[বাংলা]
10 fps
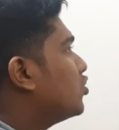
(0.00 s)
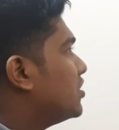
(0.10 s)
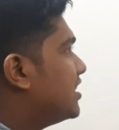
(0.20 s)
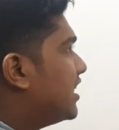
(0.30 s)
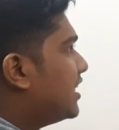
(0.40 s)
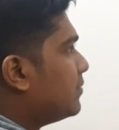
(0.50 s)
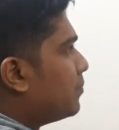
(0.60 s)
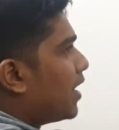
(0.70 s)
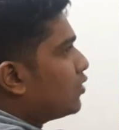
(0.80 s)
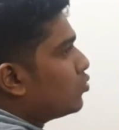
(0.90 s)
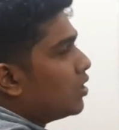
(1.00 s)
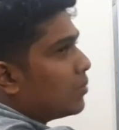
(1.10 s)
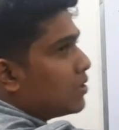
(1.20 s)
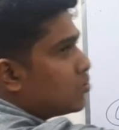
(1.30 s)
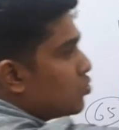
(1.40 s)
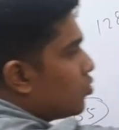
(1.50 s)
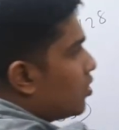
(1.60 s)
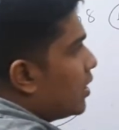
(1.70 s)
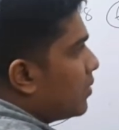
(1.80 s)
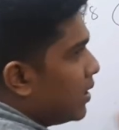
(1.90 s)
তো যে মানগুলো আমরা যোগ
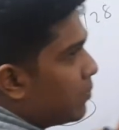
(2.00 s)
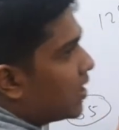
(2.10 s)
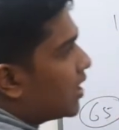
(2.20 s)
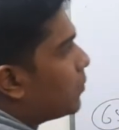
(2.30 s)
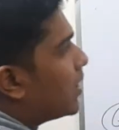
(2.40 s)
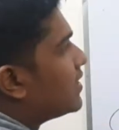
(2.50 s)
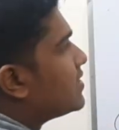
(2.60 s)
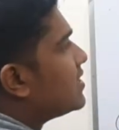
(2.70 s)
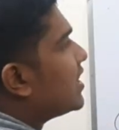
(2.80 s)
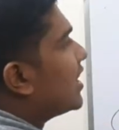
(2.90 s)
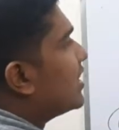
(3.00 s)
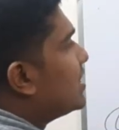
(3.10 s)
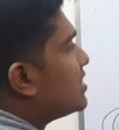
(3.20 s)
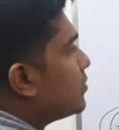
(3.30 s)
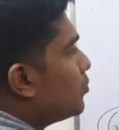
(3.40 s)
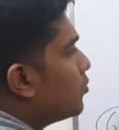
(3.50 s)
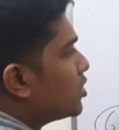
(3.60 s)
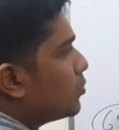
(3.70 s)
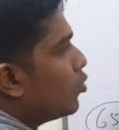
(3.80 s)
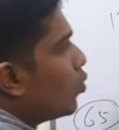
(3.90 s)
করলে আমরা এই মানটা পাইতেছি তাদের নিচে
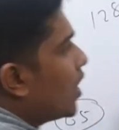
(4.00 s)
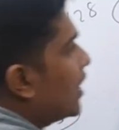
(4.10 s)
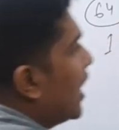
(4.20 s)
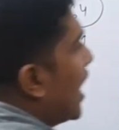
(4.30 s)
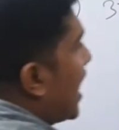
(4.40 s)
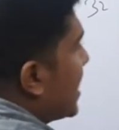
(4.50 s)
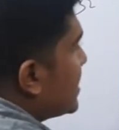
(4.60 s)
বসাবো ওয়ান আর